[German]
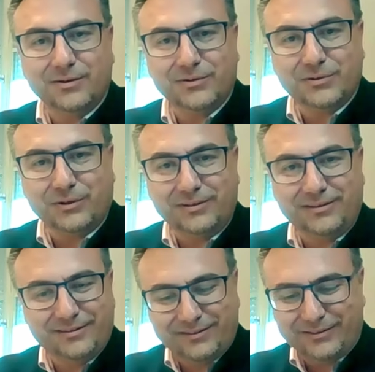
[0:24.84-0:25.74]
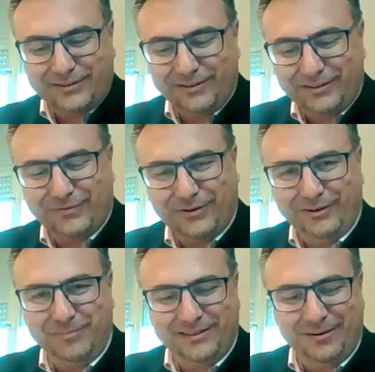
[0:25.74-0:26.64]
Grüße Gott, grüß Gott, es
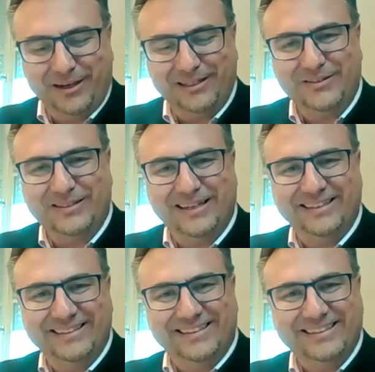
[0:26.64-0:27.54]
freut mich dabei zu sein.